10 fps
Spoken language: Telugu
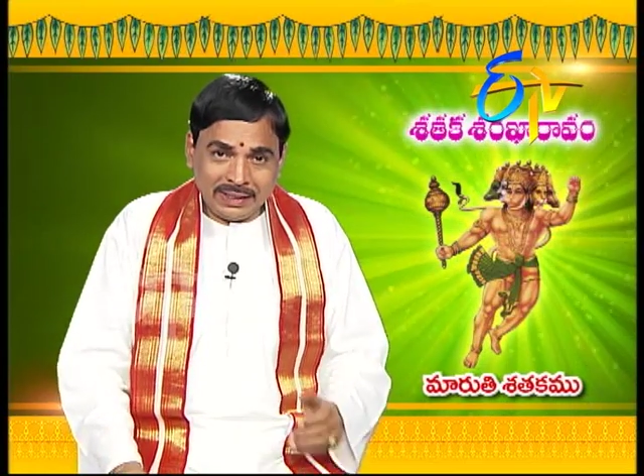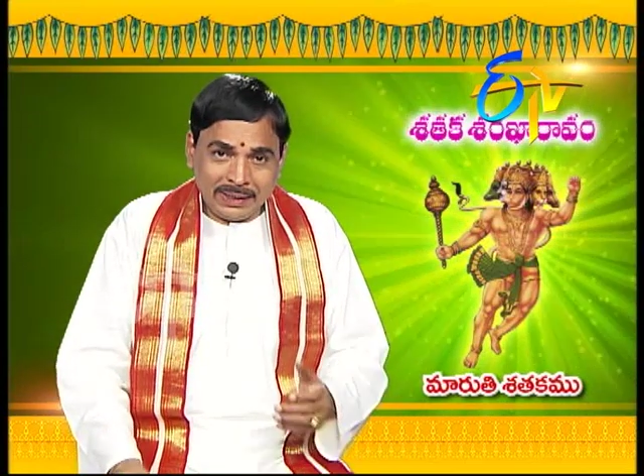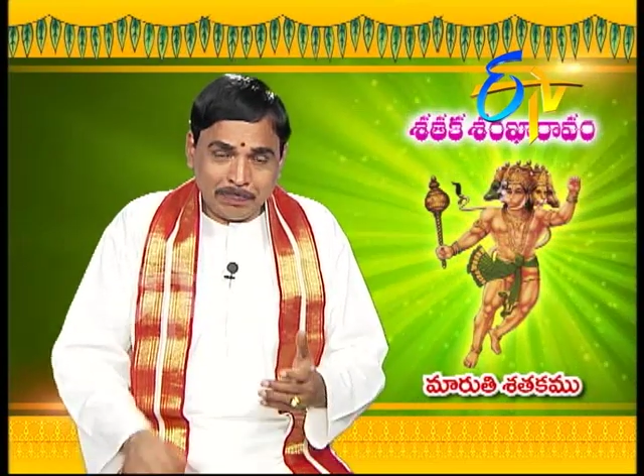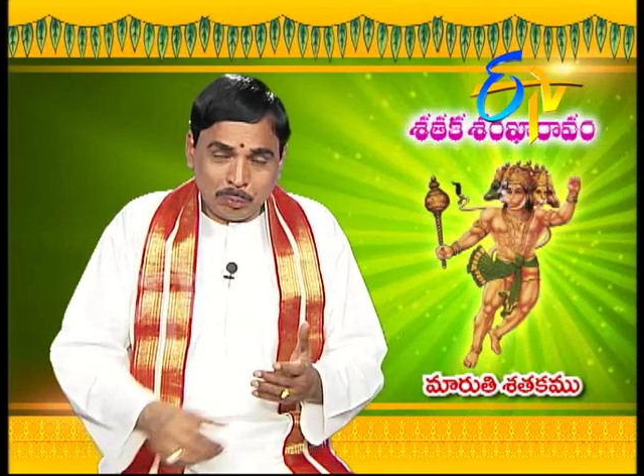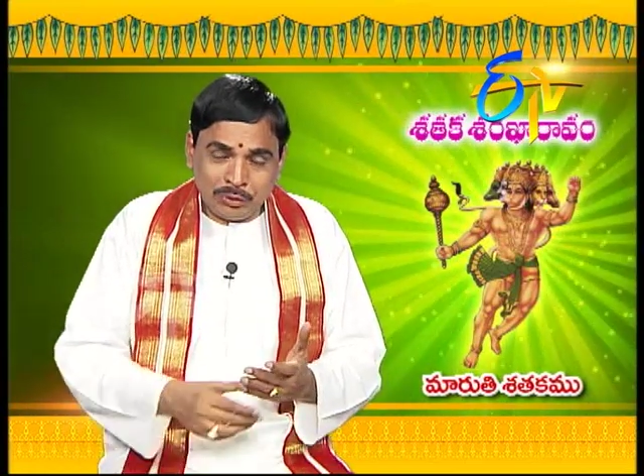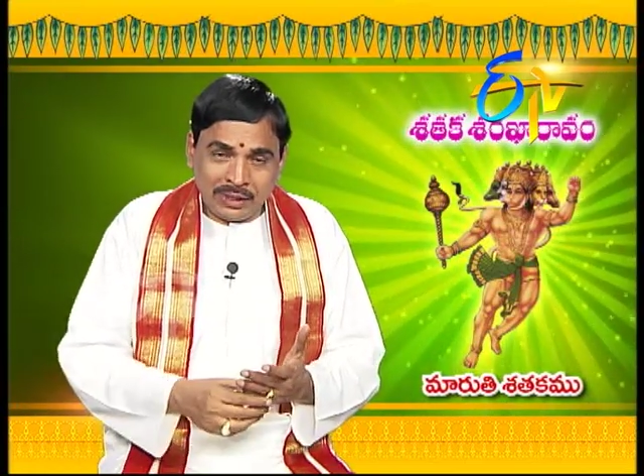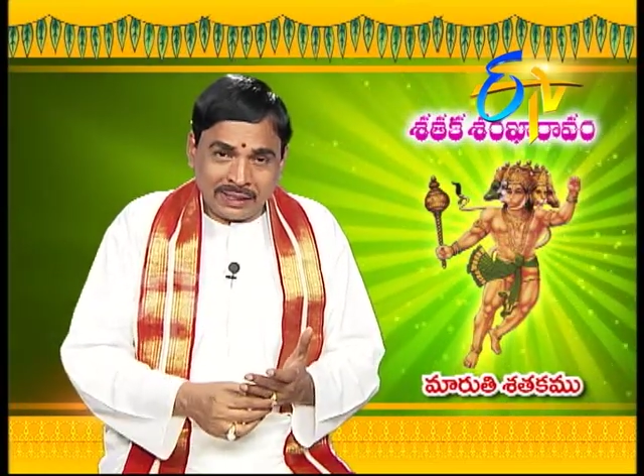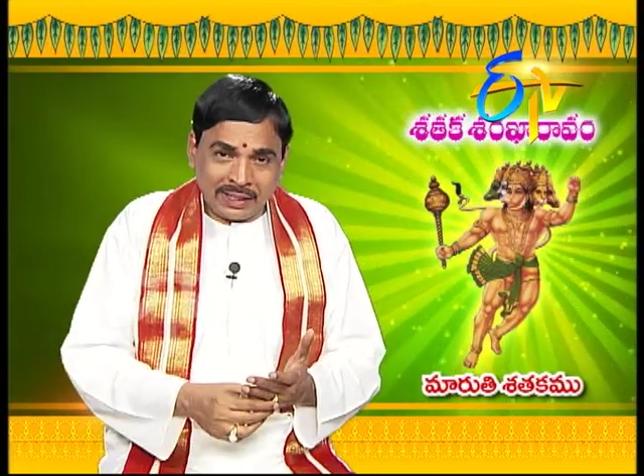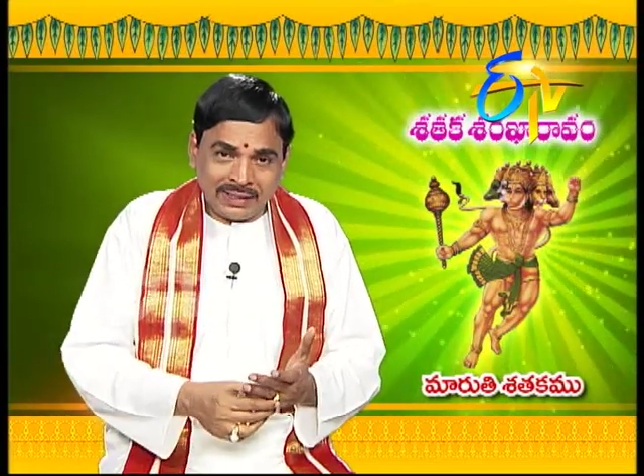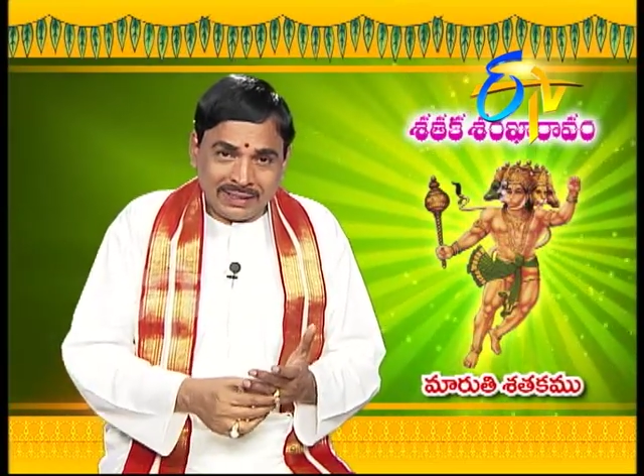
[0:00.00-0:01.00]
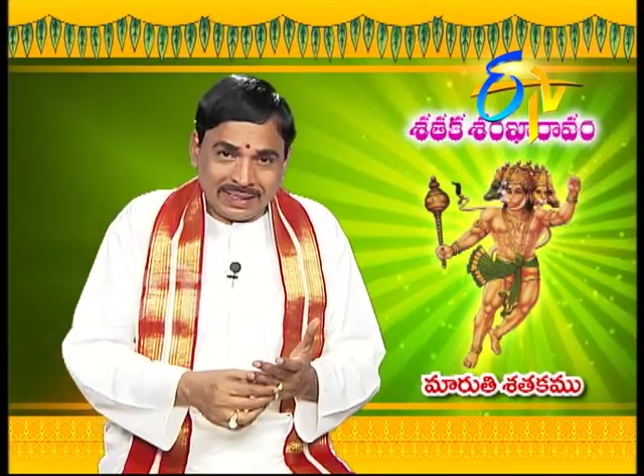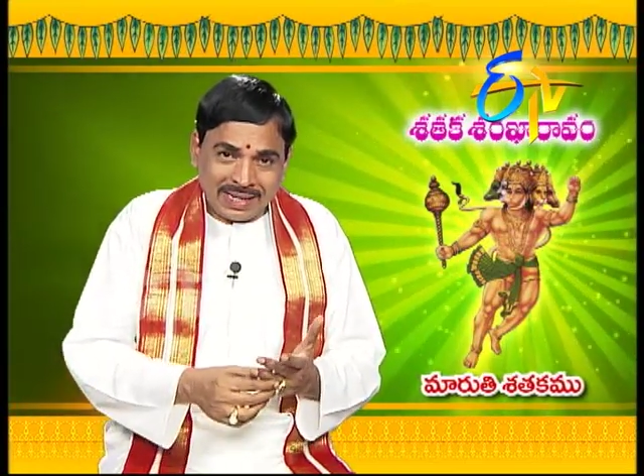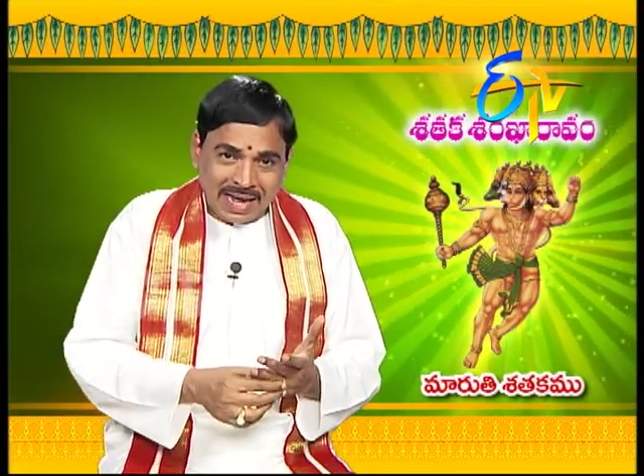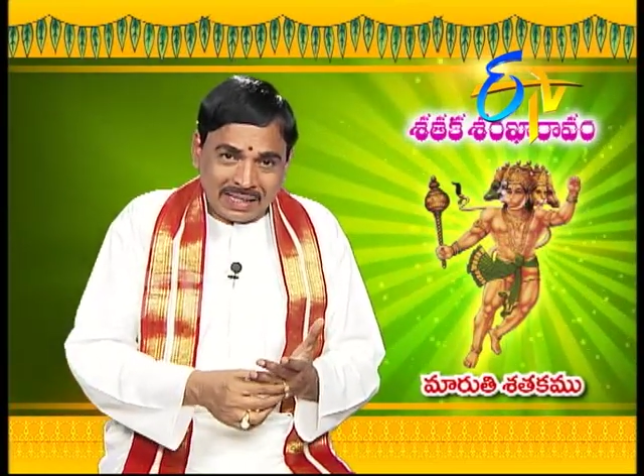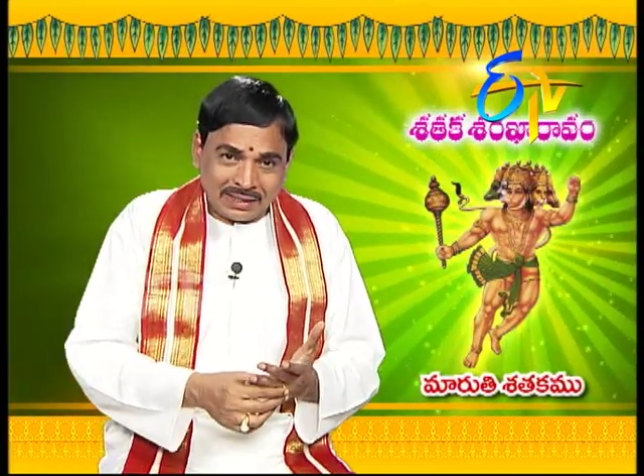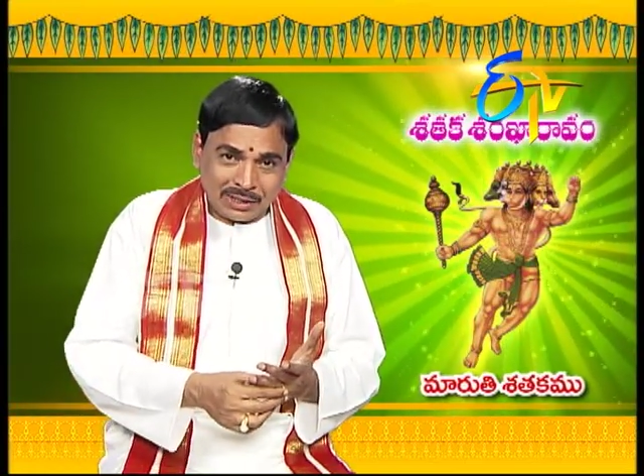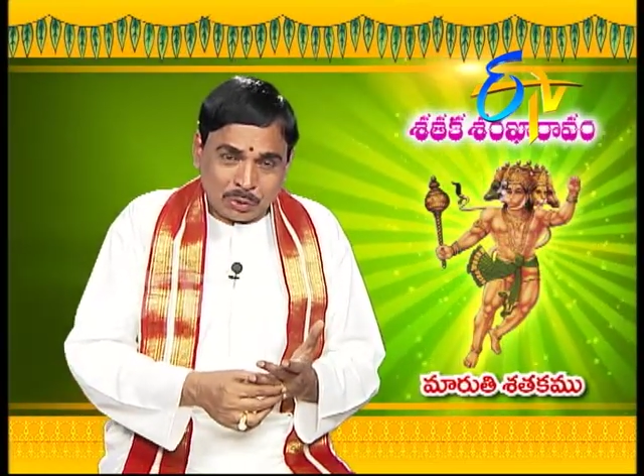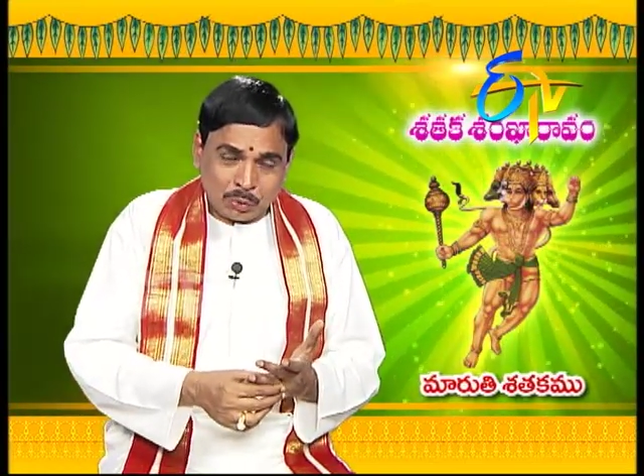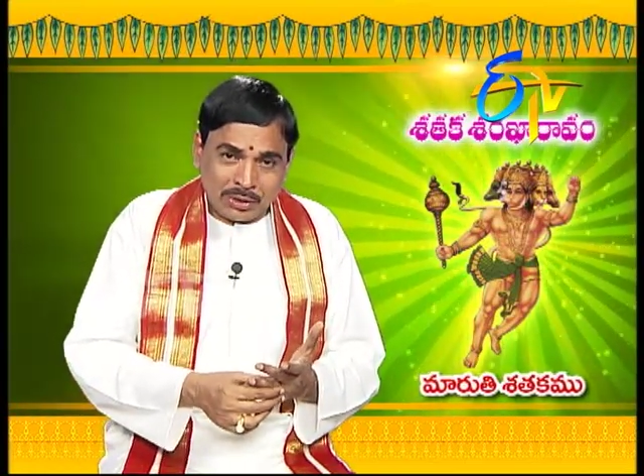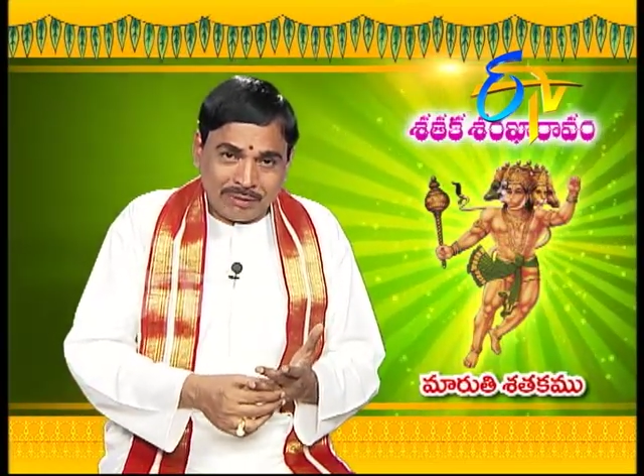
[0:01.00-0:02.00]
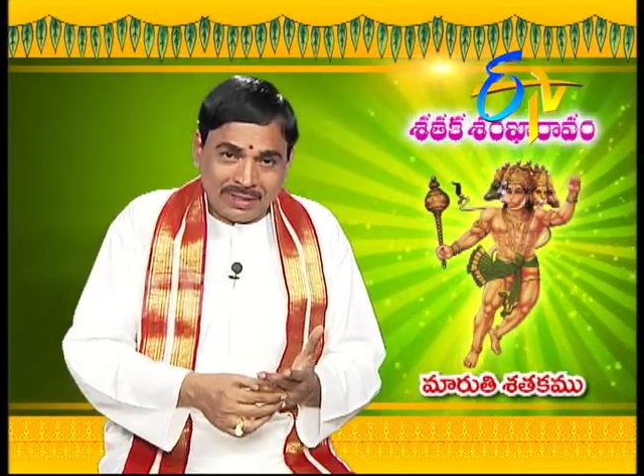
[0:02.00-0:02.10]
ఈ ముద్రికని ఇలా తీసుకుని